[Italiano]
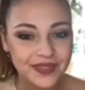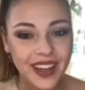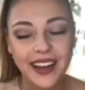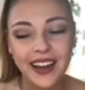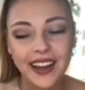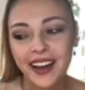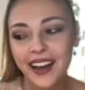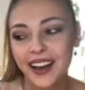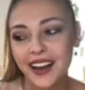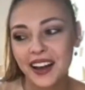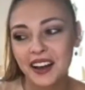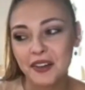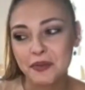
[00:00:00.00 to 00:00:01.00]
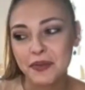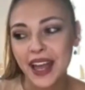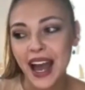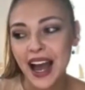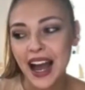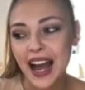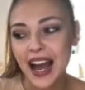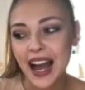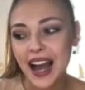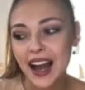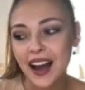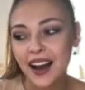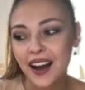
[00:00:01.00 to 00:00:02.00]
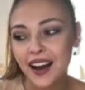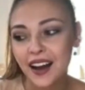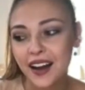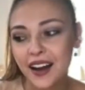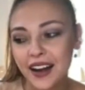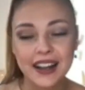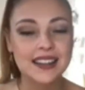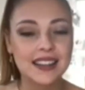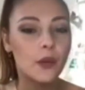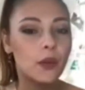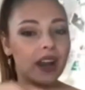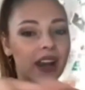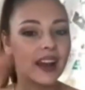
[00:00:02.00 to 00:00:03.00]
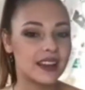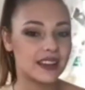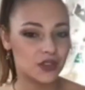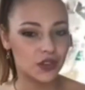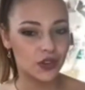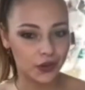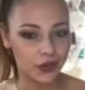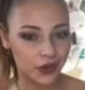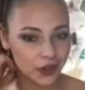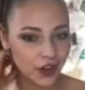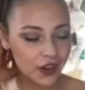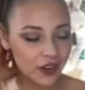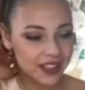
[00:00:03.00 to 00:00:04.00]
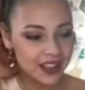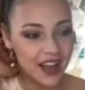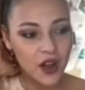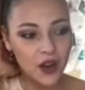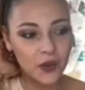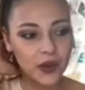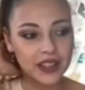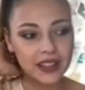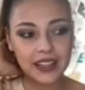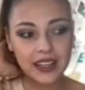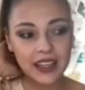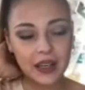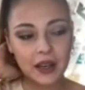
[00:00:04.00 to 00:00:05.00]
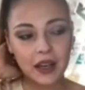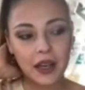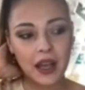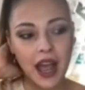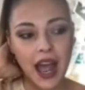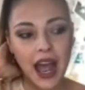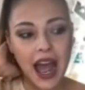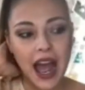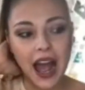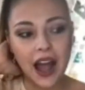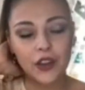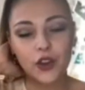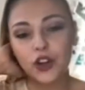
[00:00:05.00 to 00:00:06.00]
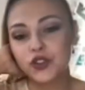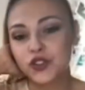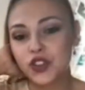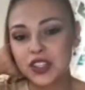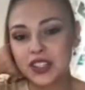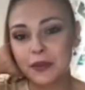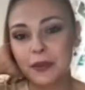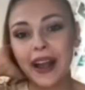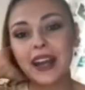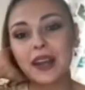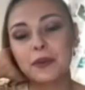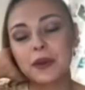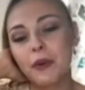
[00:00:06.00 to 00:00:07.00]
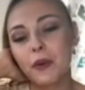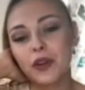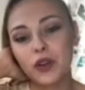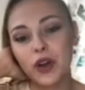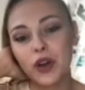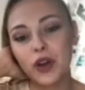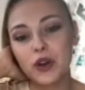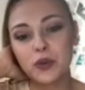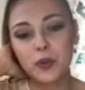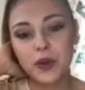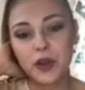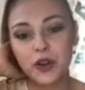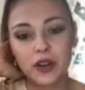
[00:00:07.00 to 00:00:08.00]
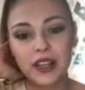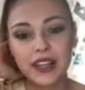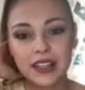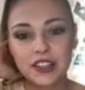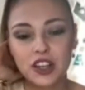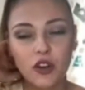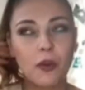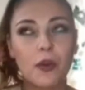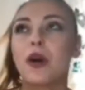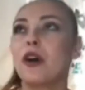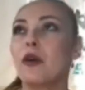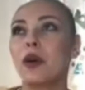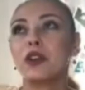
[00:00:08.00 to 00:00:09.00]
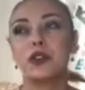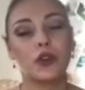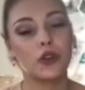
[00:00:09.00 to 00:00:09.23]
eh, mi ha resa quella che sono, no? Quindi ad oggi, se magari prima quando ero più piccolina dicevo ma quanto